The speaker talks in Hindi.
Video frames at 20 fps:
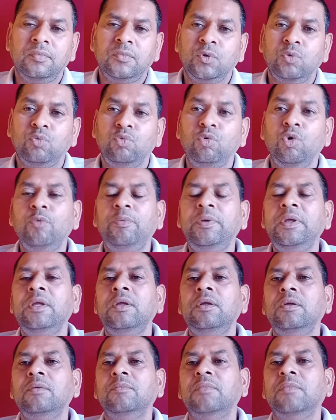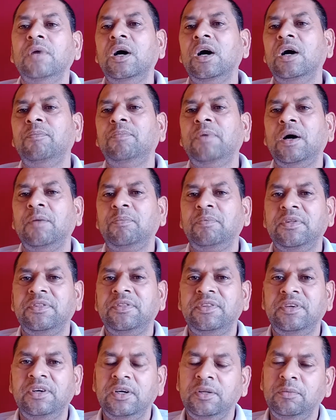वो भी महापाप की
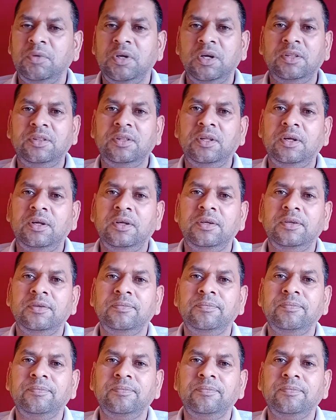श्रेणी में आता है